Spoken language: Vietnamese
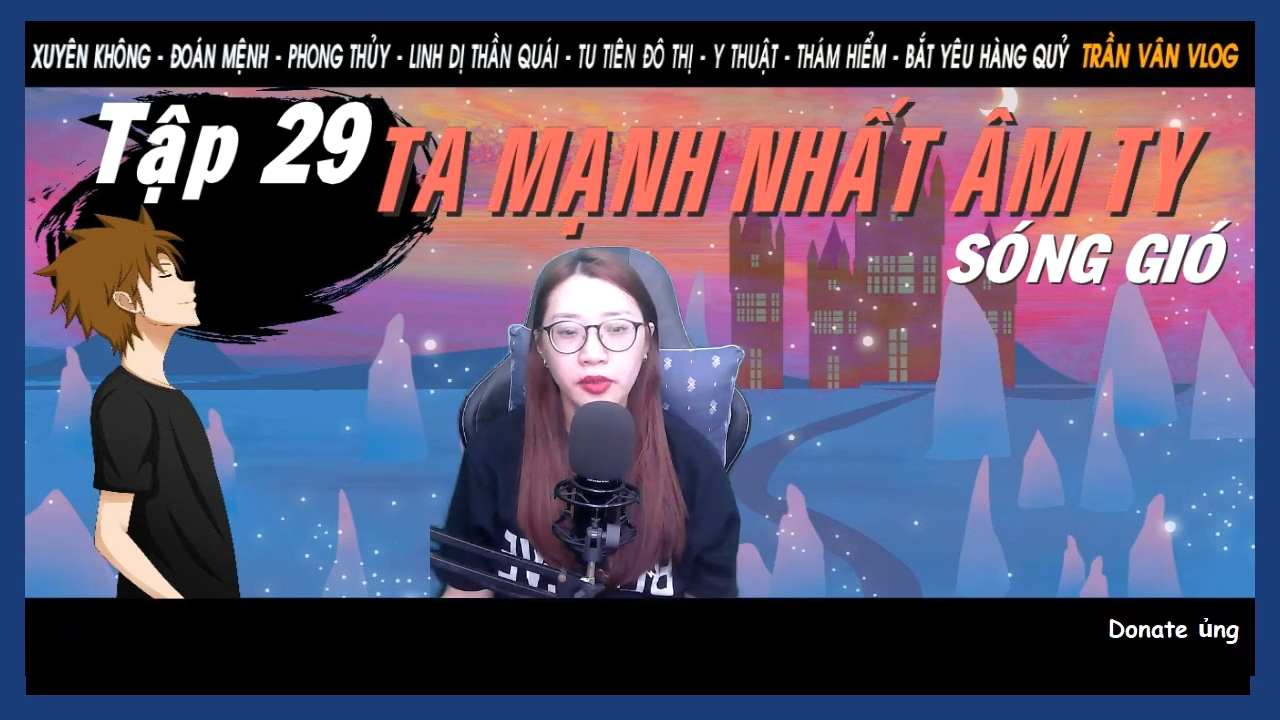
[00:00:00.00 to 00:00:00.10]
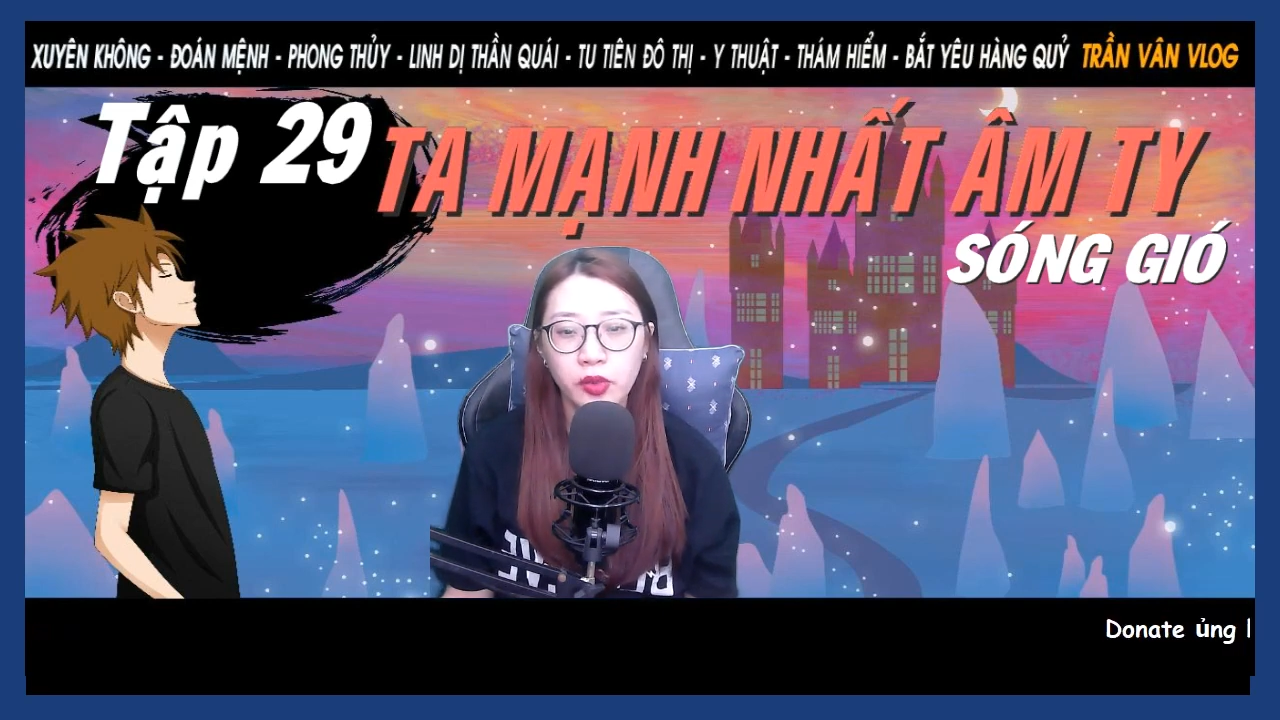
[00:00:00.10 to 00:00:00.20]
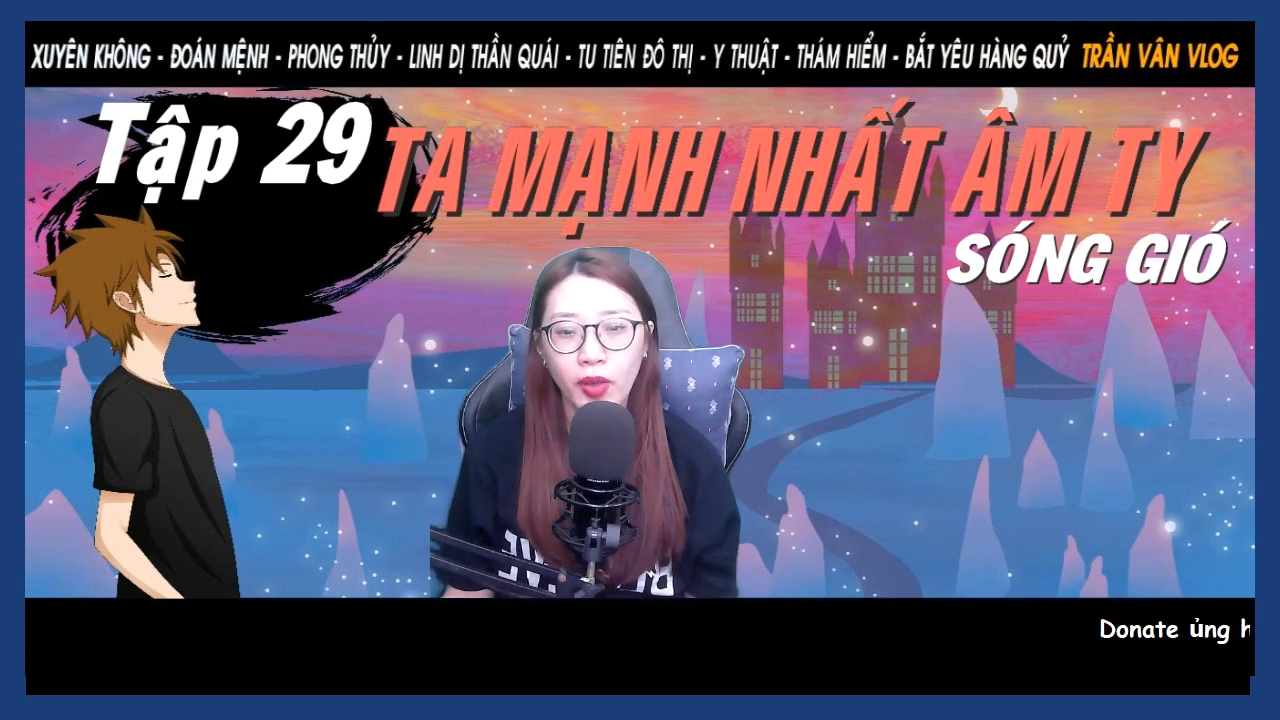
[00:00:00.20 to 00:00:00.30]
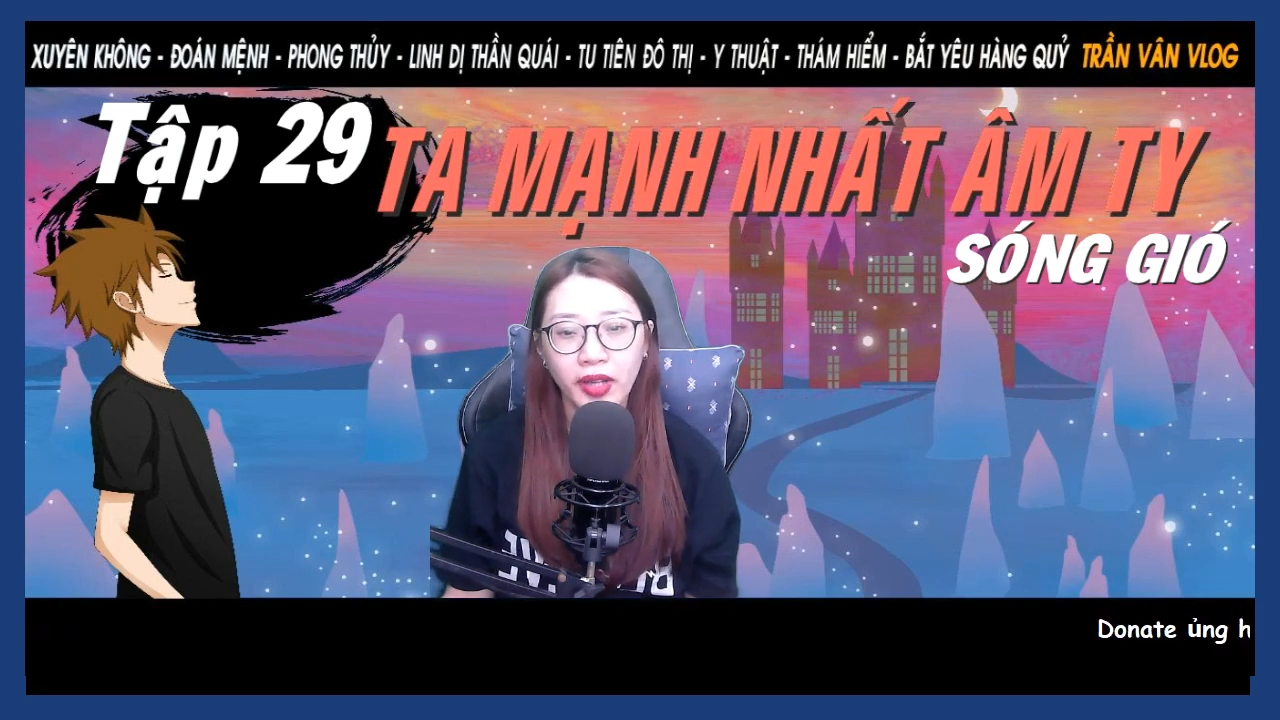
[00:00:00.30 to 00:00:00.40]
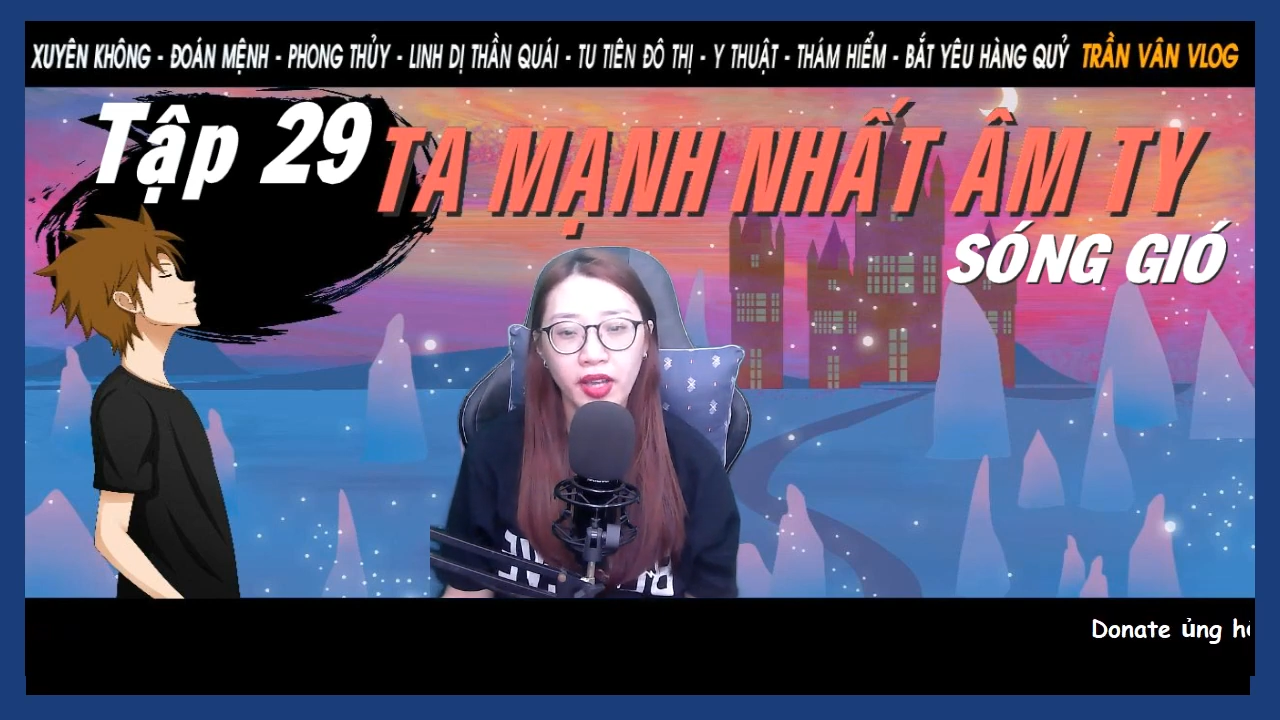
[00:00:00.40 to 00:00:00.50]

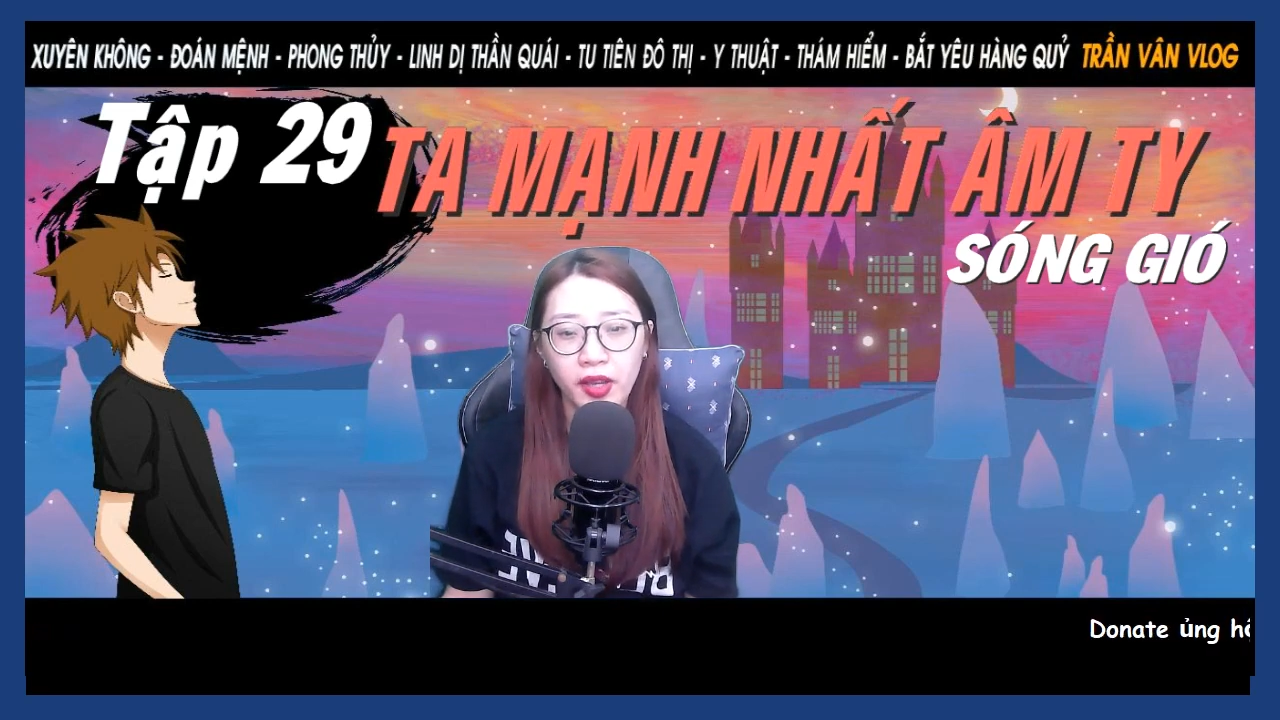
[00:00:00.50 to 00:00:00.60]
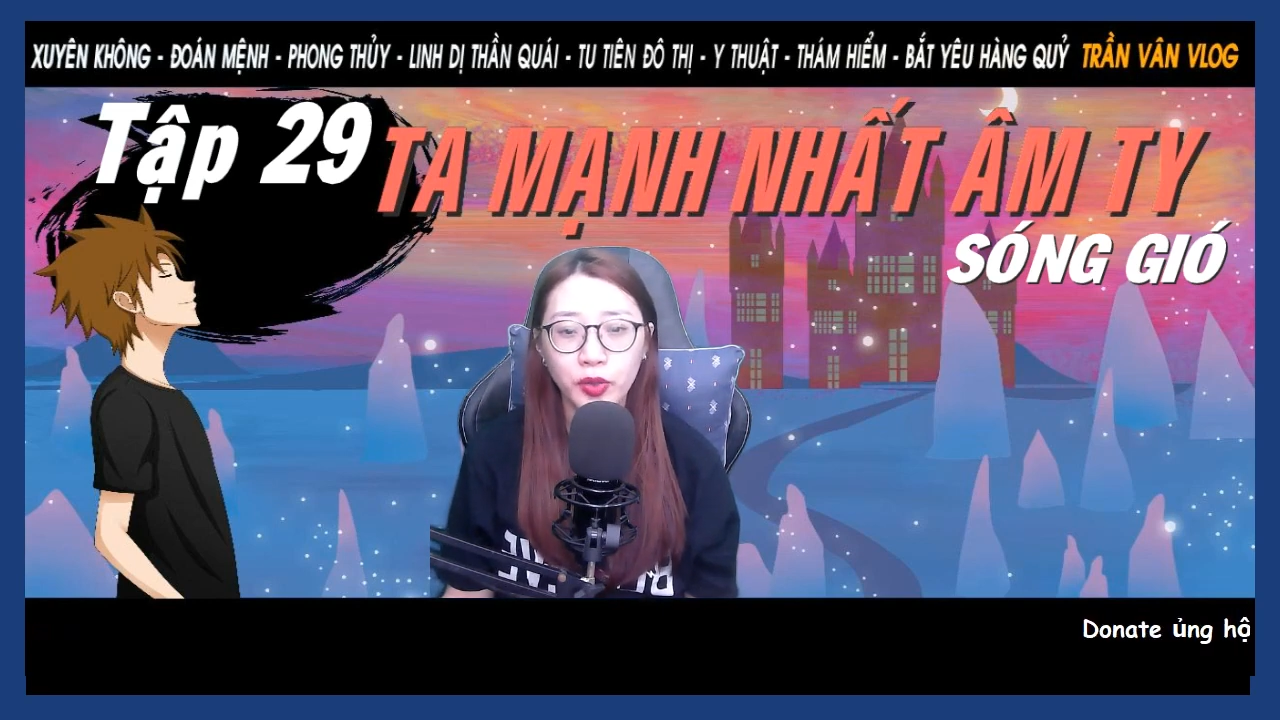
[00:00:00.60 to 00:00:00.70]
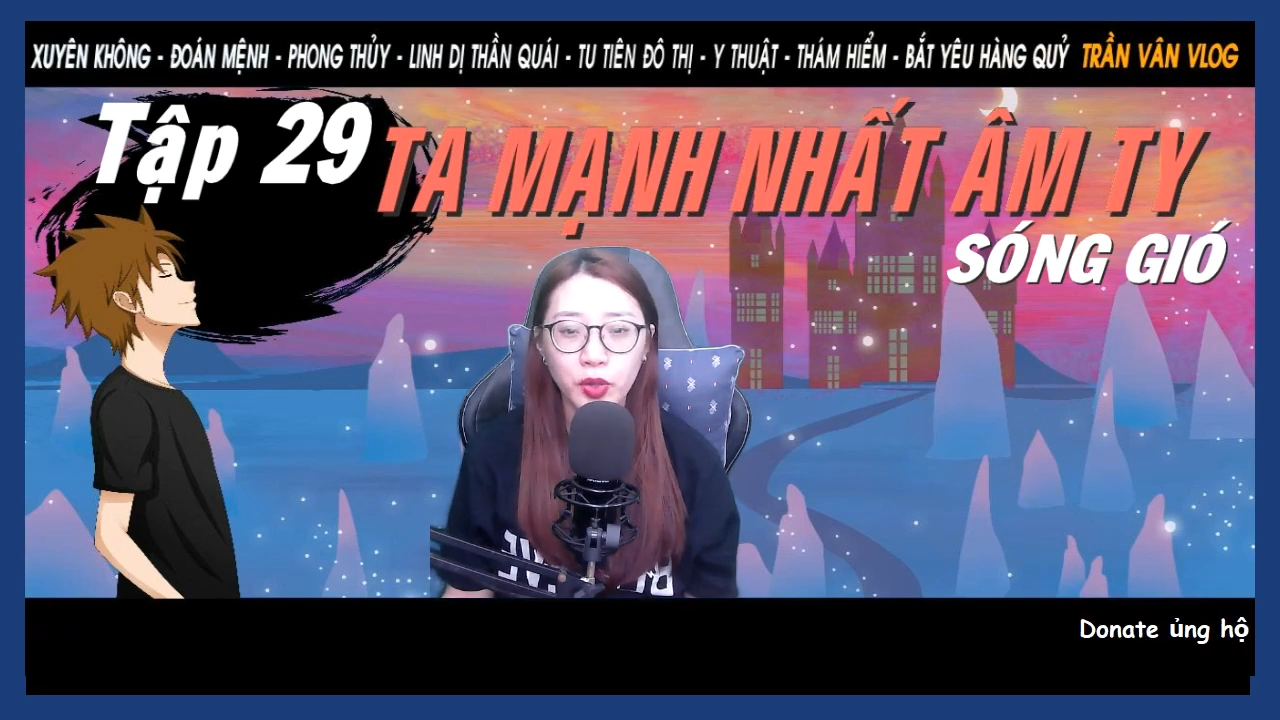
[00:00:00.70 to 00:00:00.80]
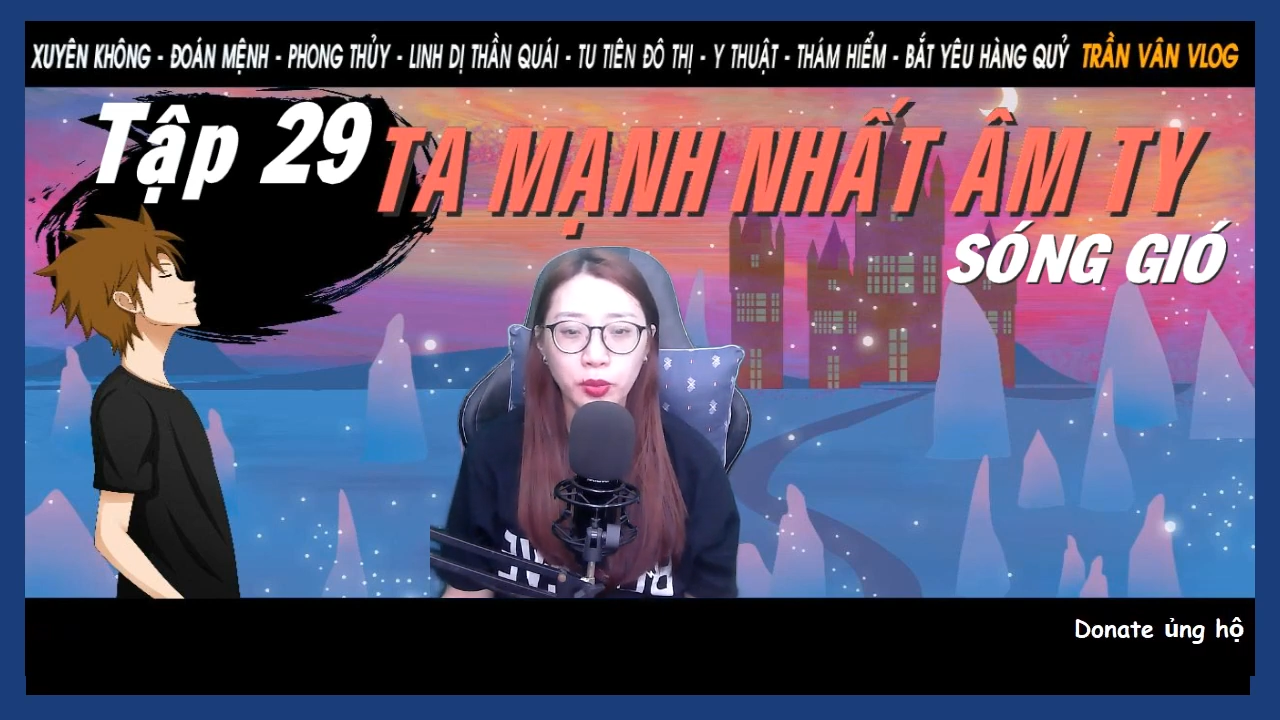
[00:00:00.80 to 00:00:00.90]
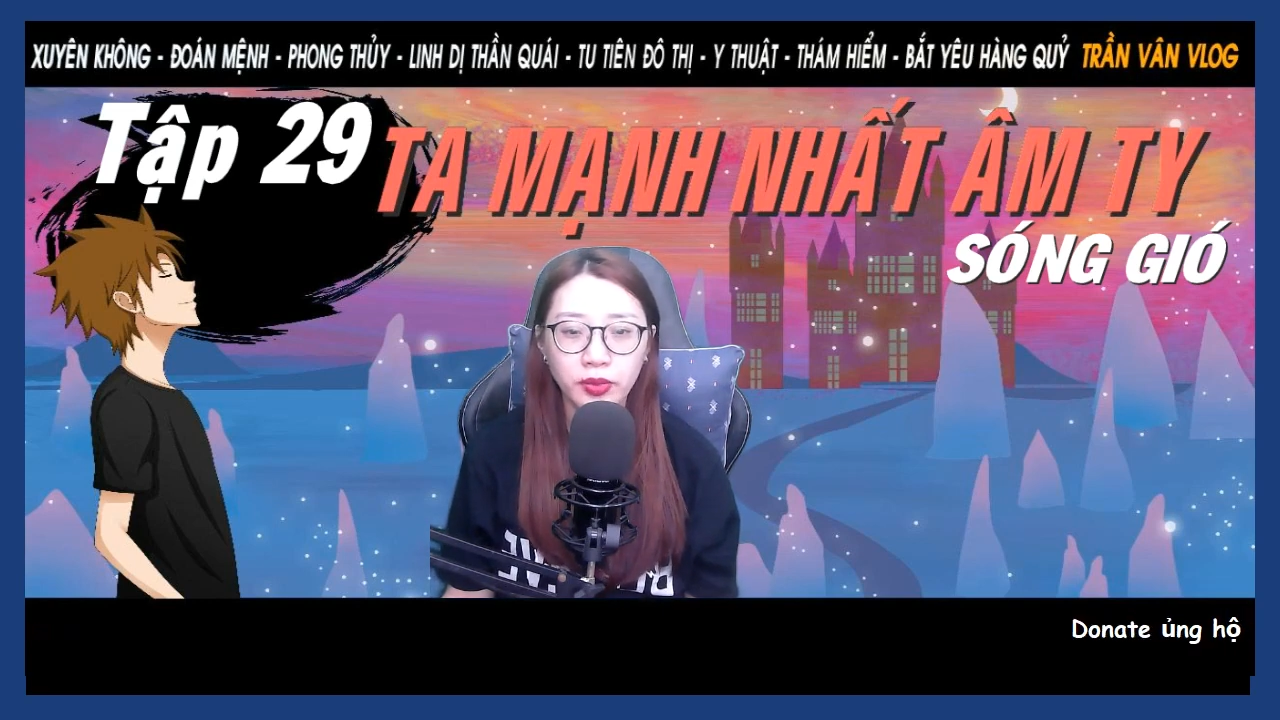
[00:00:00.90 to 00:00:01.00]
Quan hệ của chúng